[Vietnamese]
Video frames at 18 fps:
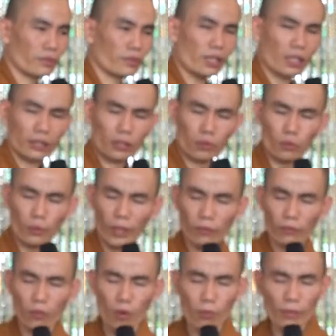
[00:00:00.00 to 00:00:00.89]
Đó là thói
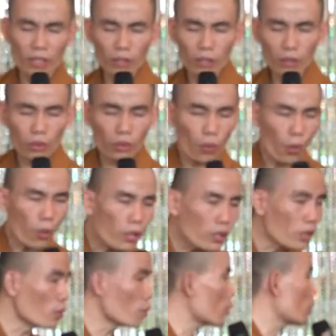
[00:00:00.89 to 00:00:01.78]
quen vô minh
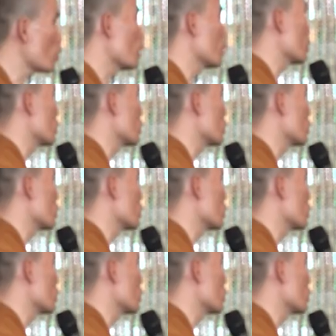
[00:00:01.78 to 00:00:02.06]
cố hữu của loài